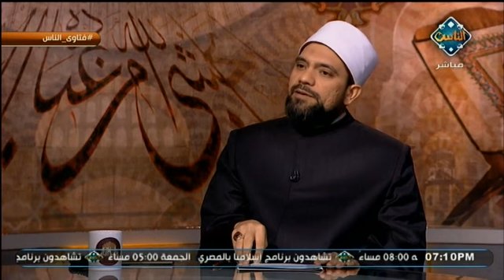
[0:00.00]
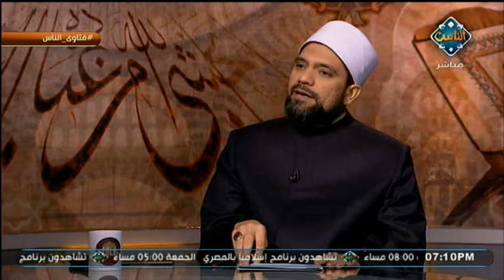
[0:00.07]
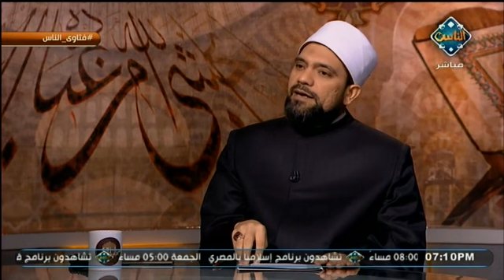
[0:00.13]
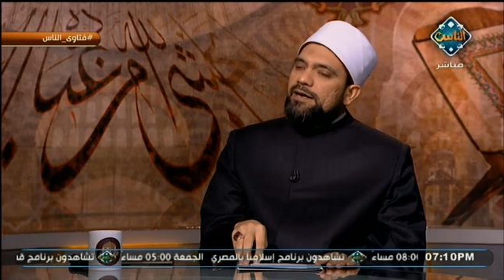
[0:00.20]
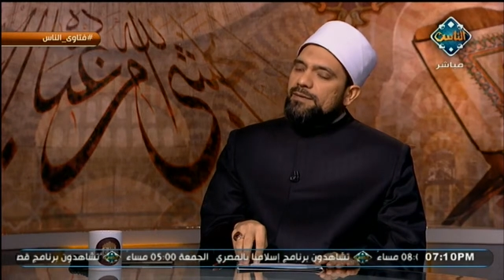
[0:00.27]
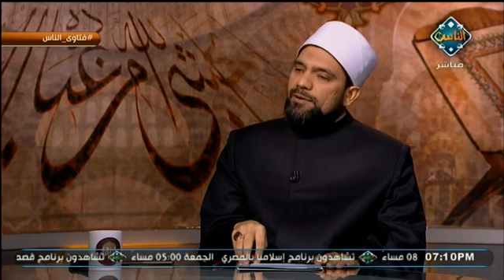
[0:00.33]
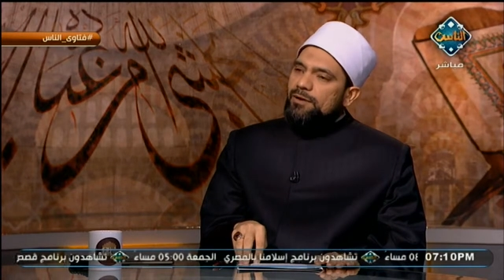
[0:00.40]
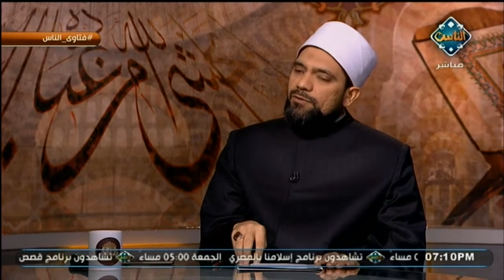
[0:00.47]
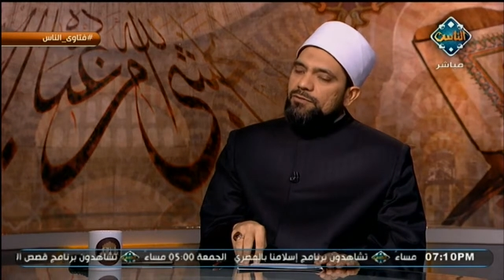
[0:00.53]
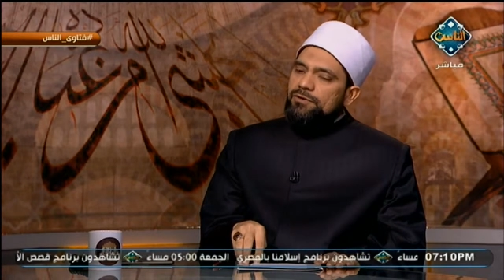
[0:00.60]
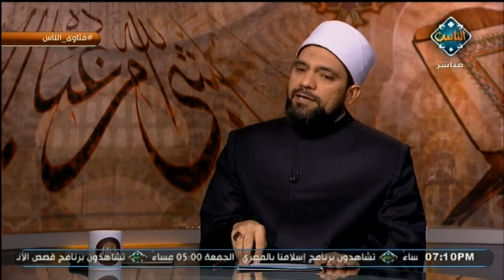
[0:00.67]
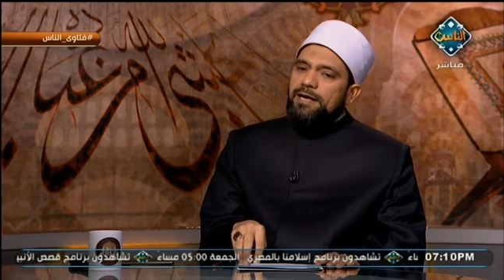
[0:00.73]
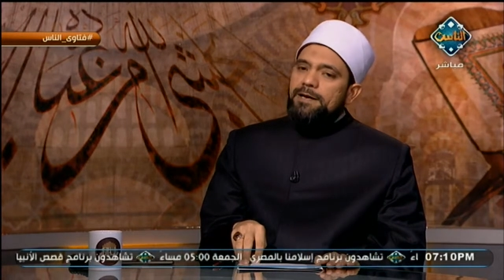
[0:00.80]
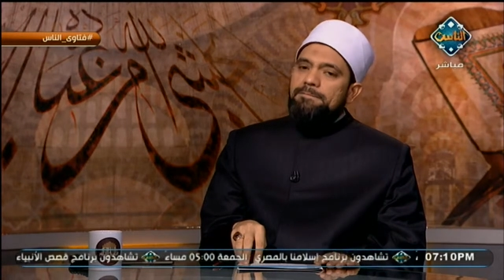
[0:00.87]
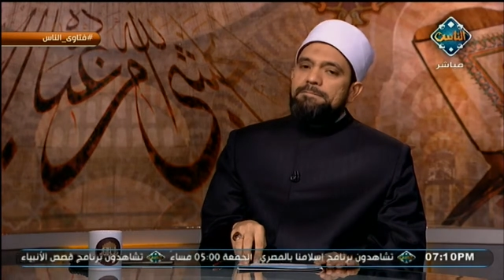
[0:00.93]
كما
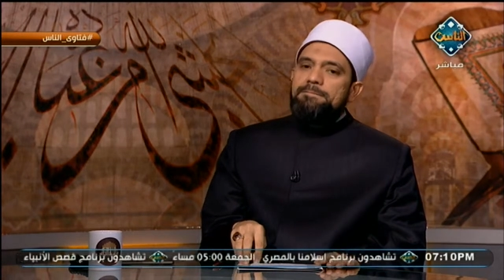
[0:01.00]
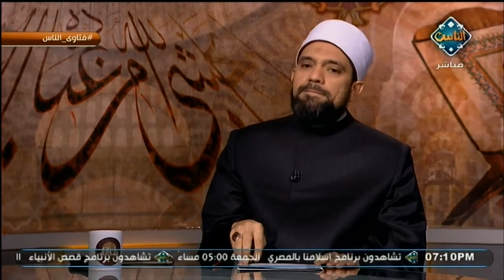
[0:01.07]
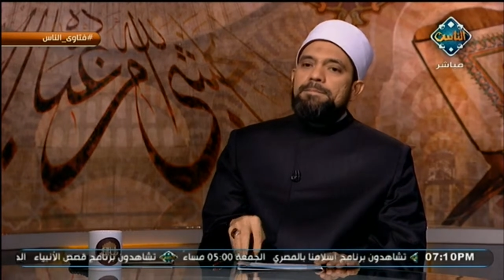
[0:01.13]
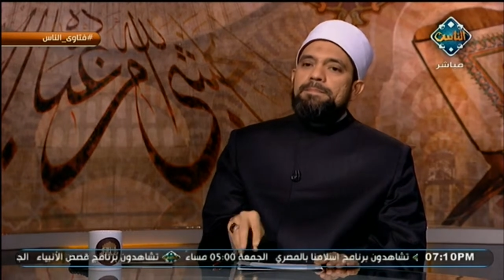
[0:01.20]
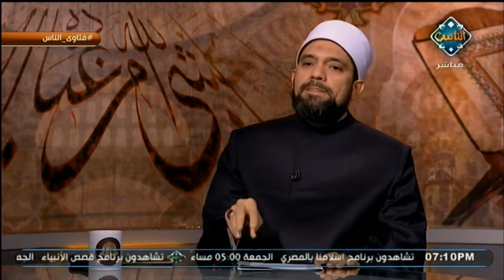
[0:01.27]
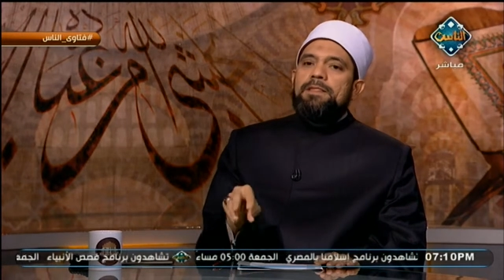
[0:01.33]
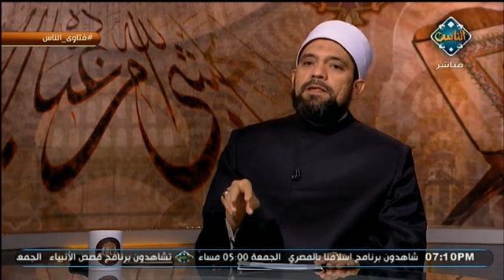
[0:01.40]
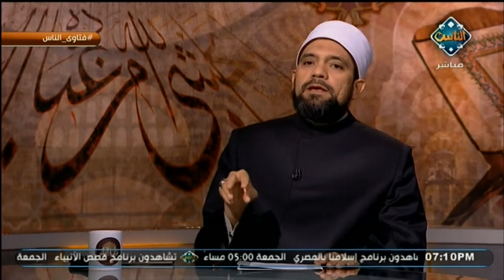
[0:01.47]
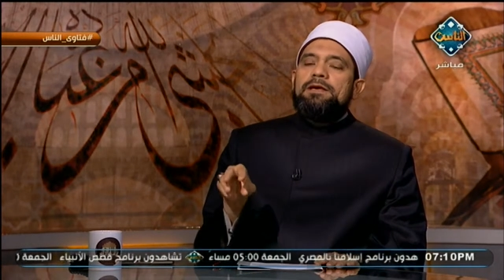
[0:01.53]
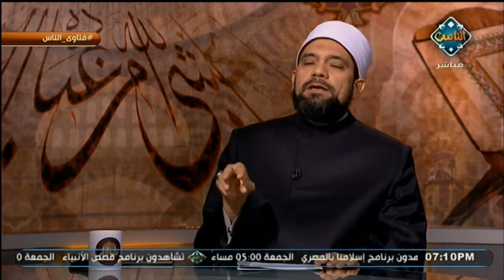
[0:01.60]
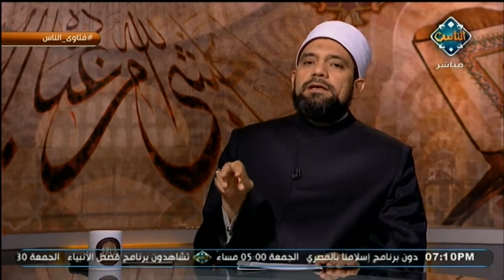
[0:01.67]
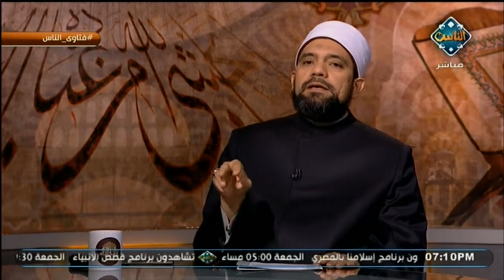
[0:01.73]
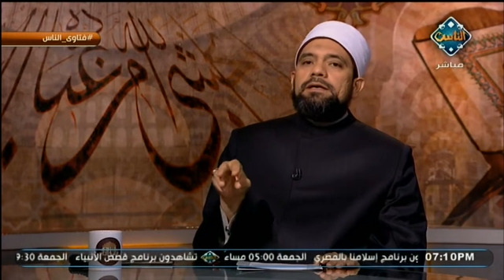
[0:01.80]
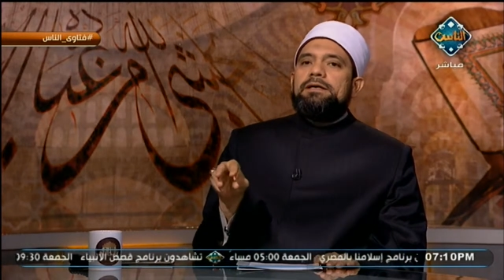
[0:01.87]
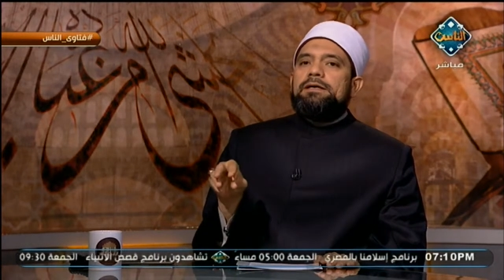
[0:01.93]
قلنا
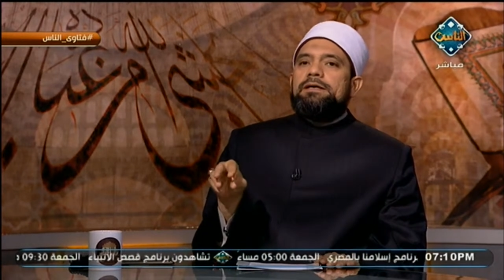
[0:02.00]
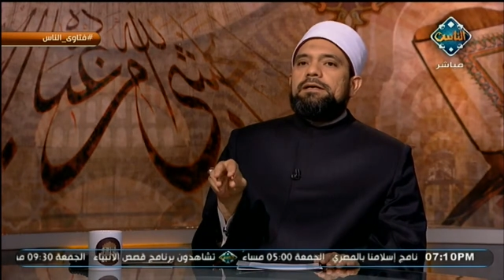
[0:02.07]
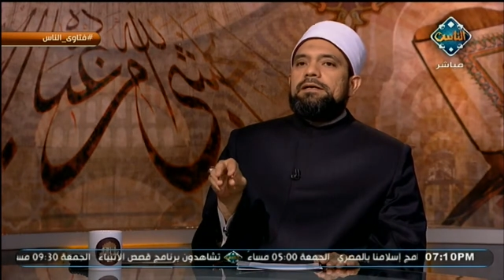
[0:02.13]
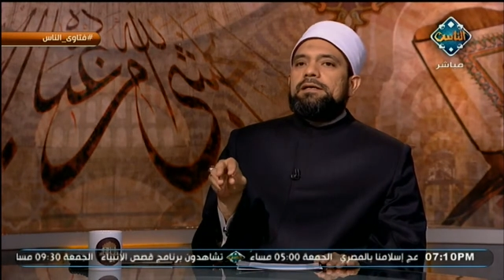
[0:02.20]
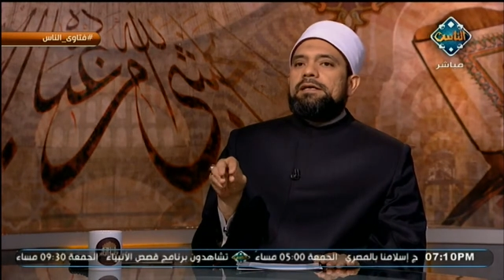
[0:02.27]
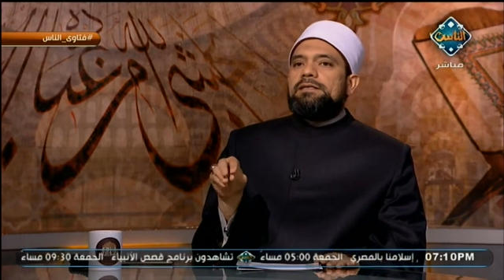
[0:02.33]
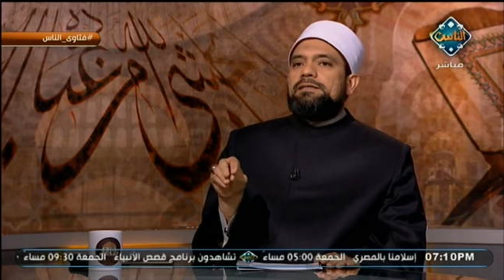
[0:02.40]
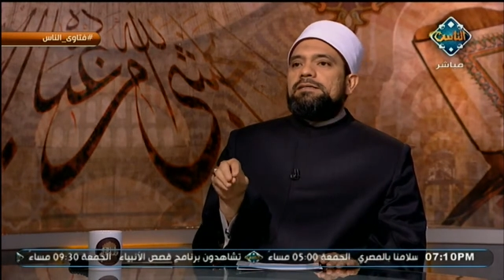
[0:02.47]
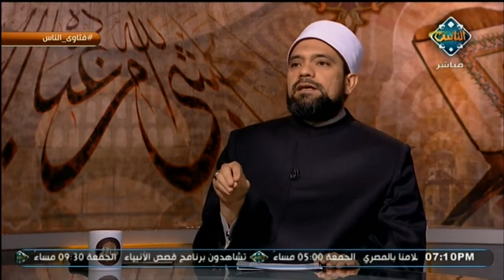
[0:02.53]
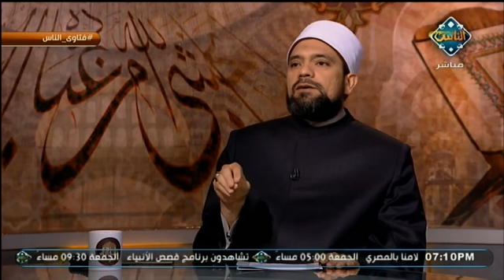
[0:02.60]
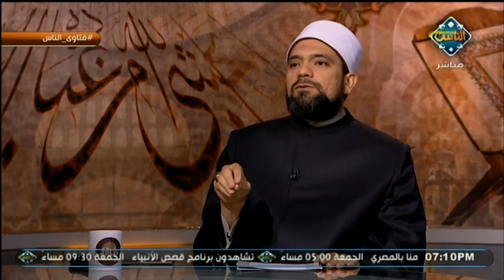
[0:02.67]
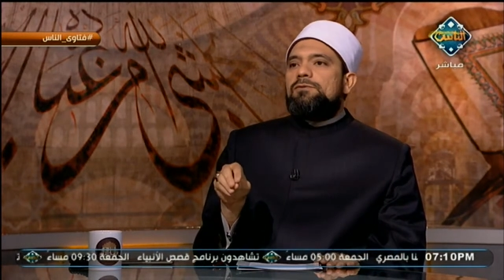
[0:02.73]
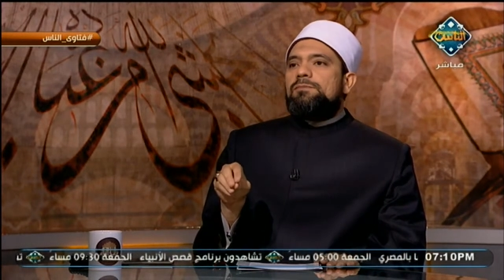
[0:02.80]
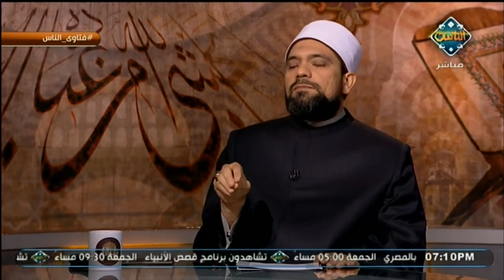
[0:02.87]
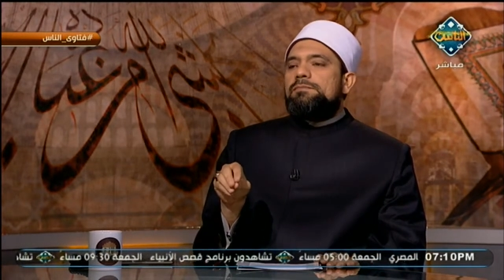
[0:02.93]
آه،
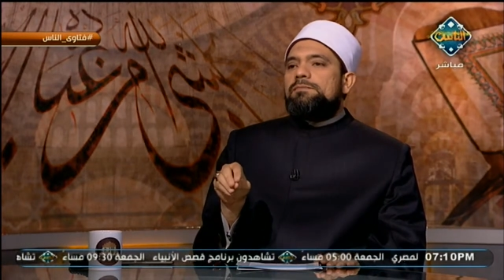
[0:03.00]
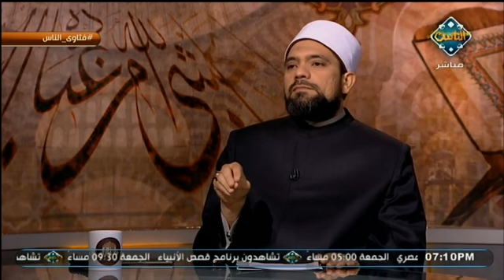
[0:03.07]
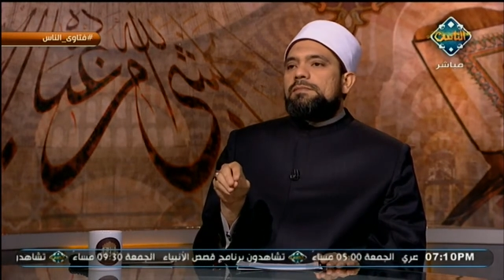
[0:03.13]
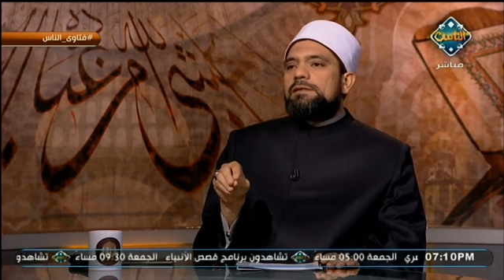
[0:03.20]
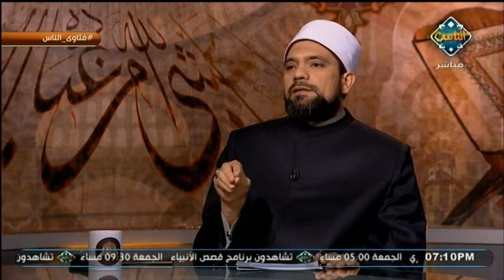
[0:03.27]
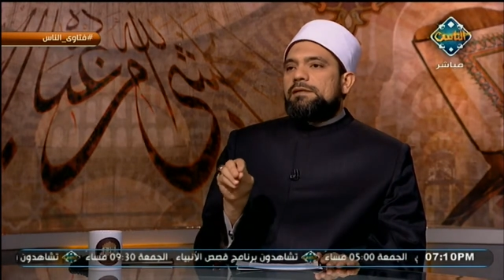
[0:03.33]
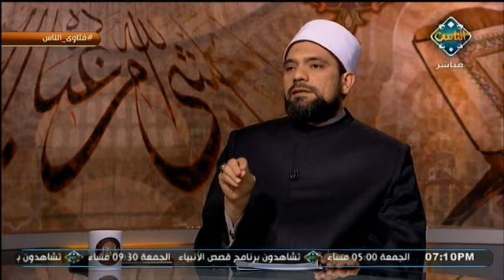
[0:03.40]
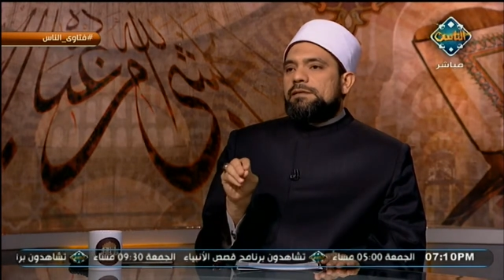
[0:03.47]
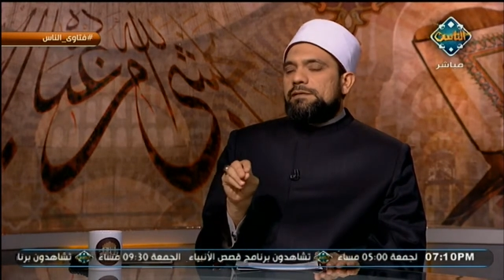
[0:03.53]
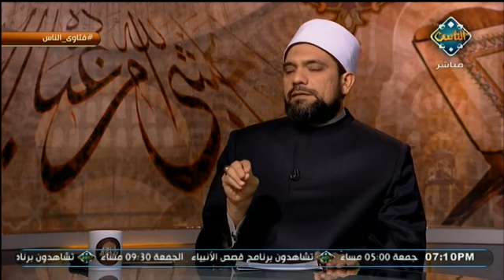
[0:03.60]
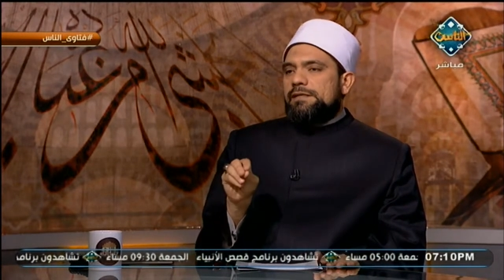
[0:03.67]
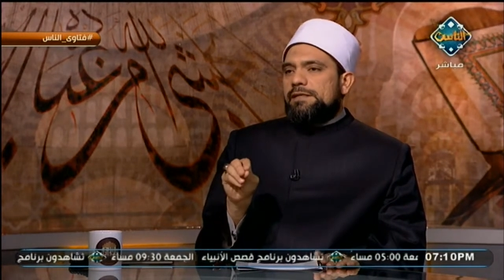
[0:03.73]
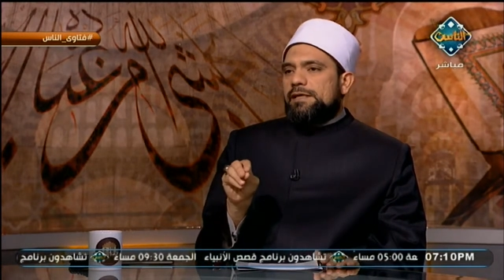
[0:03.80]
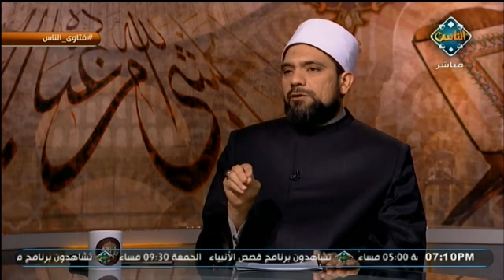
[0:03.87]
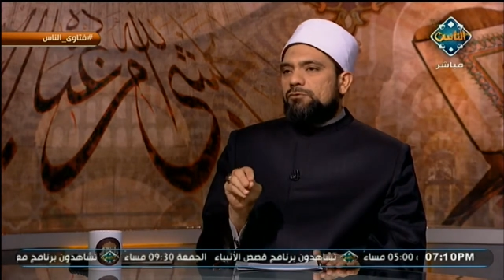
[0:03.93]
عندهم آه،
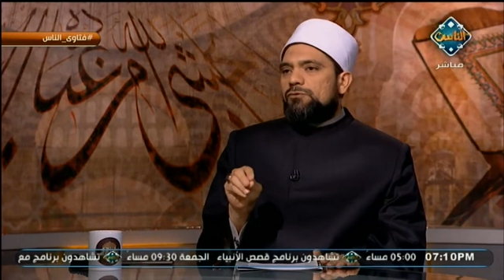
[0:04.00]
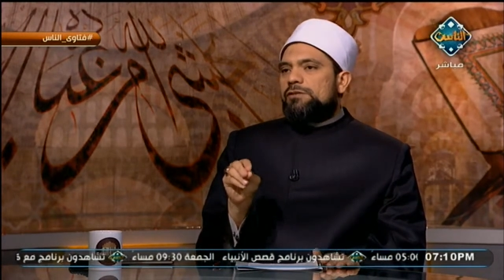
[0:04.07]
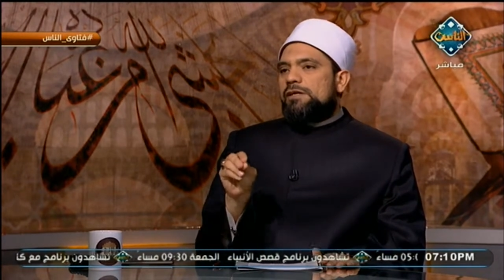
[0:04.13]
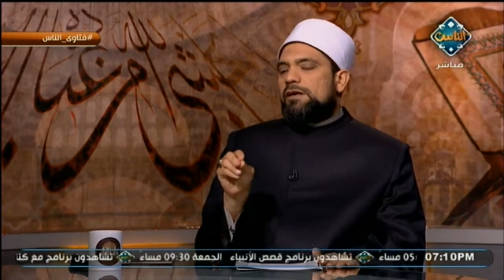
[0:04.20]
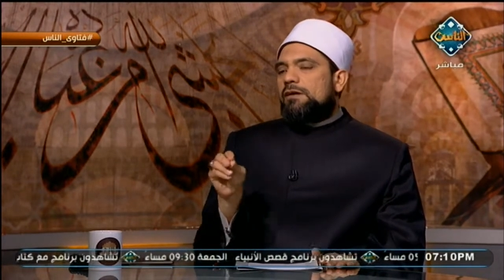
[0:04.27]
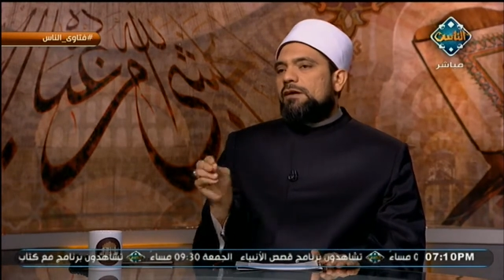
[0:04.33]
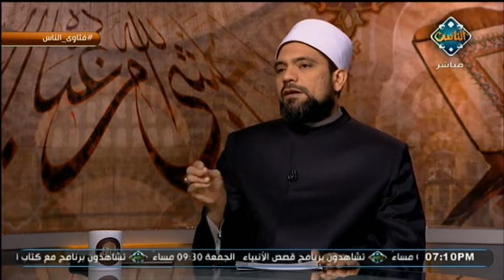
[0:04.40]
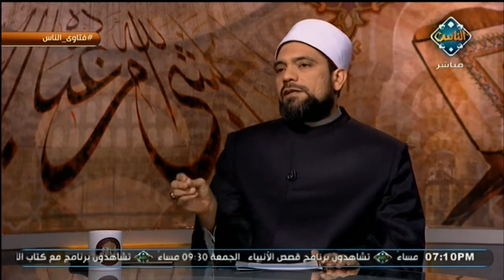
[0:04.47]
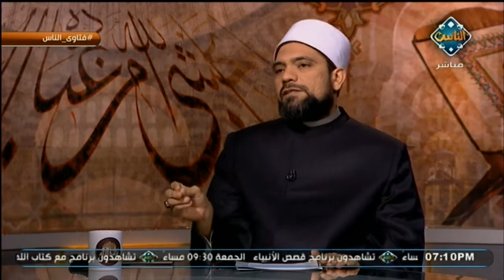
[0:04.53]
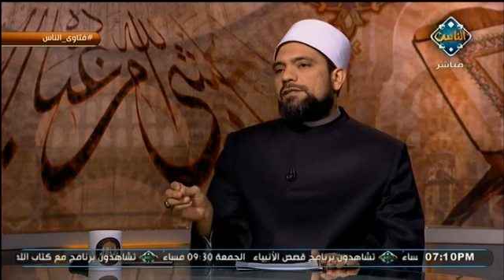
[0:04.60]
إذا كنت خارج